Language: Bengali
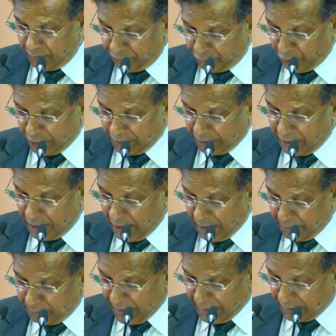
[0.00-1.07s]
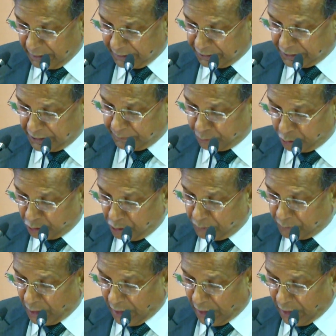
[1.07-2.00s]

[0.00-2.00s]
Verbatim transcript: ফলে বাংলাদেশে প্রথম